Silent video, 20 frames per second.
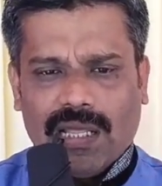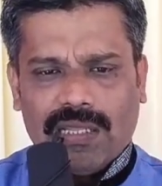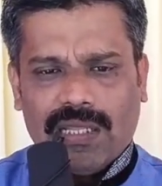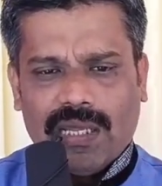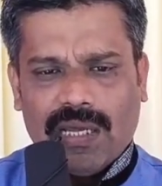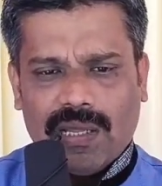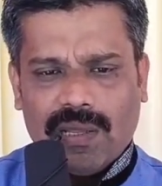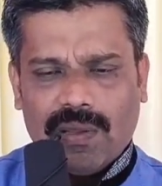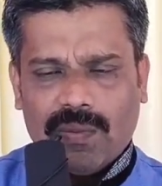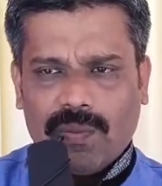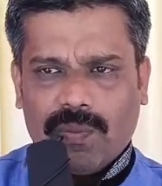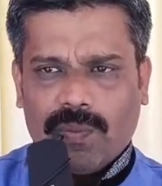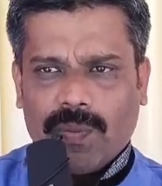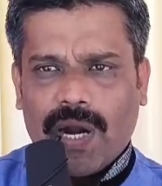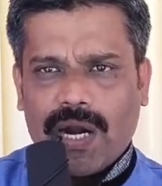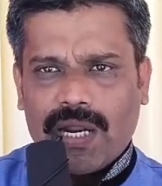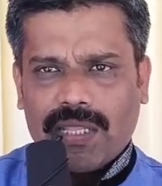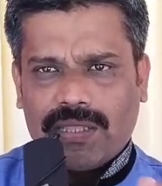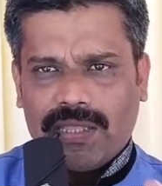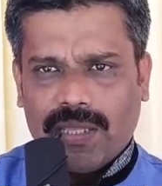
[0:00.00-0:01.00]
அந்த
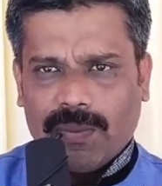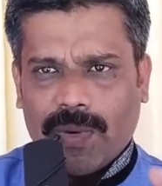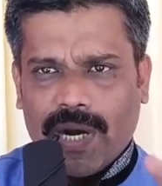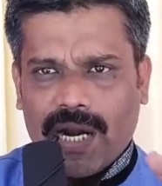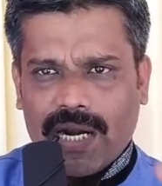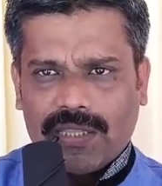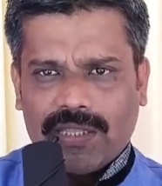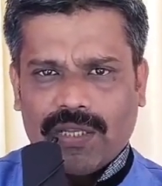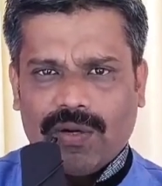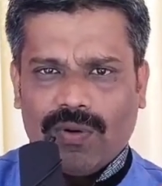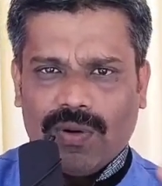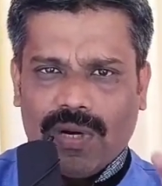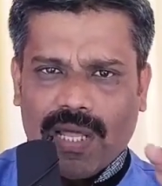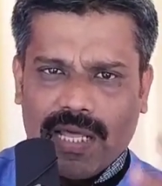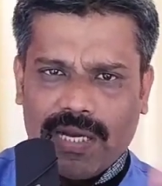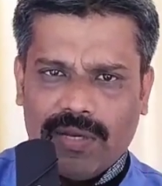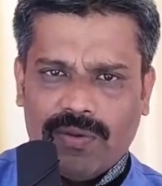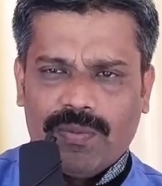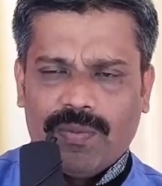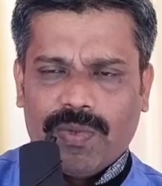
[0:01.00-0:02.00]
பாடத்து பாடத்தில் உள்ள
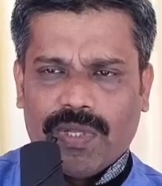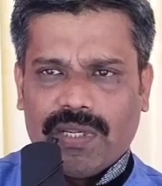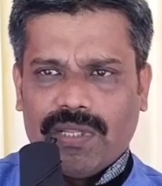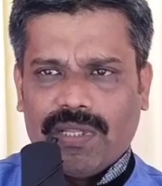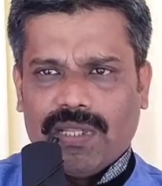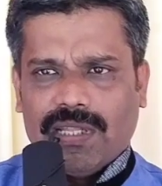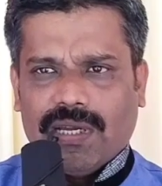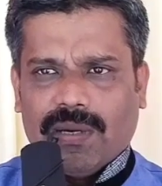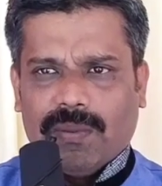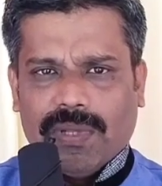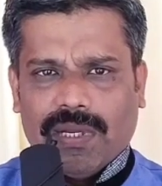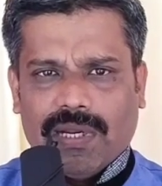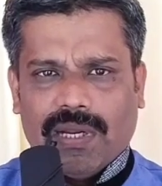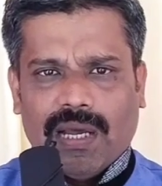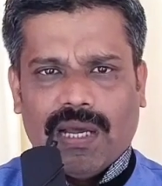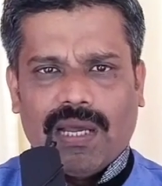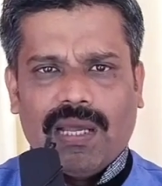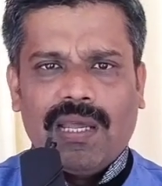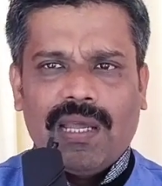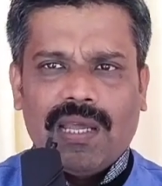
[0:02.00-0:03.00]
அறிவும் இருந்தது அப்படின்னா